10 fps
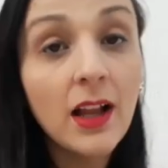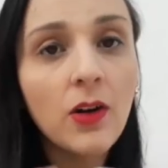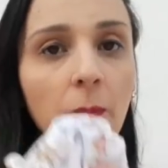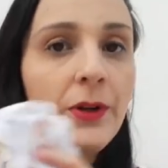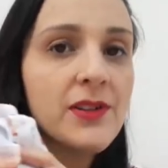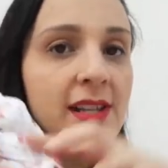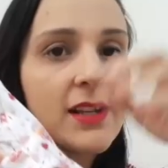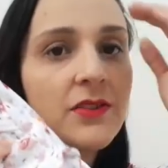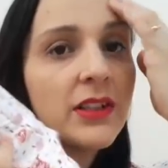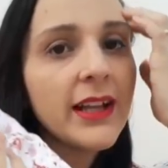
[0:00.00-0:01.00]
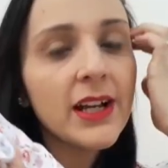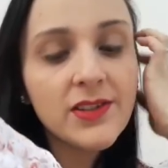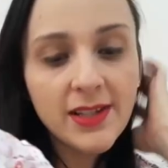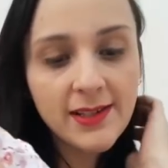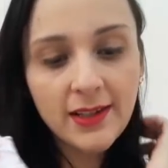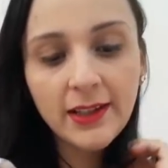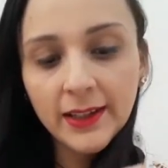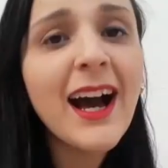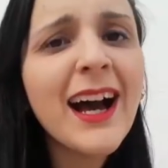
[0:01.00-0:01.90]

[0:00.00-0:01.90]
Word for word: Ela comprou seis unidades desse daqui.